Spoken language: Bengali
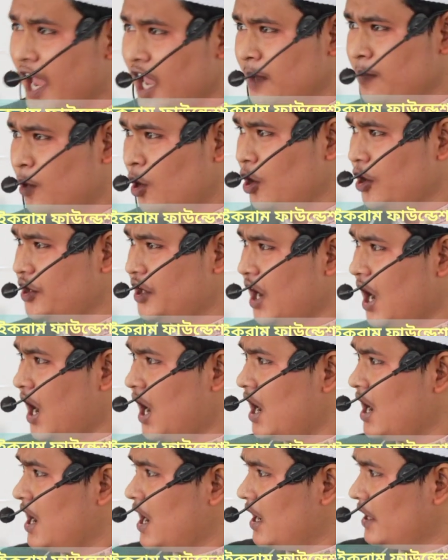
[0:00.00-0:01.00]
এই ভুলটা
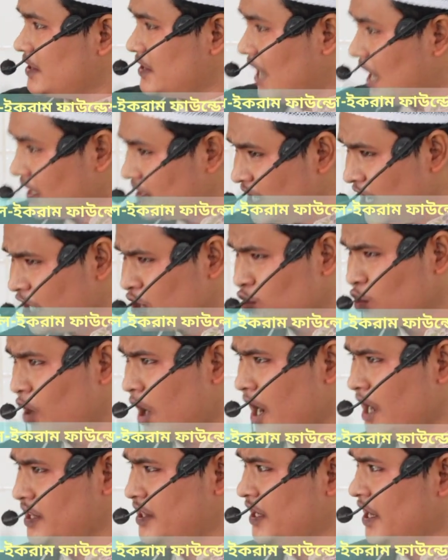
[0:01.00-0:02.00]
তাদের
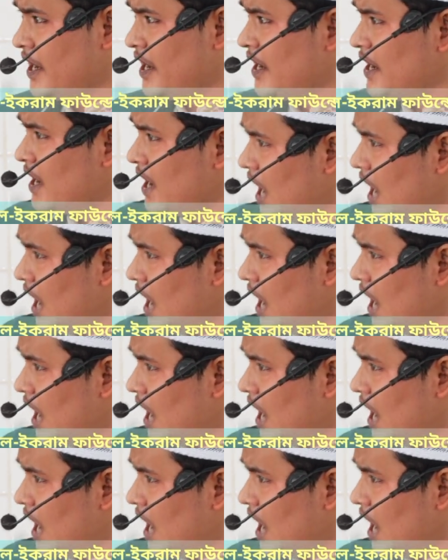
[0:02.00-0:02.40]
দোহাই দিয়ে